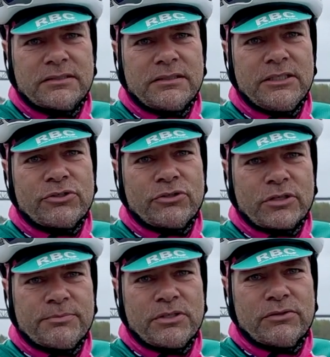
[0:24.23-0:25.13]
Ihr könnt
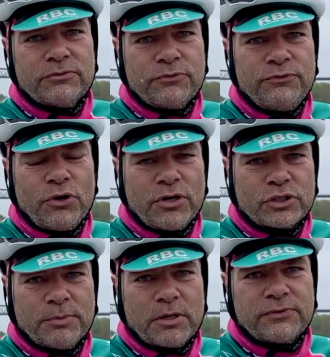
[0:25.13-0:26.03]
euch mit und für euren
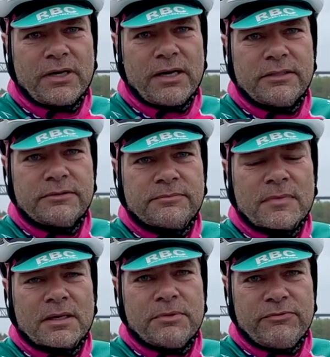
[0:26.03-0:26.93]
Sportverein
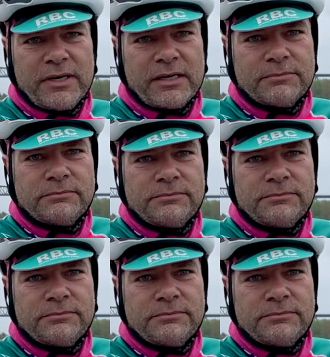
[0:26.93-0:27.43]
bewerben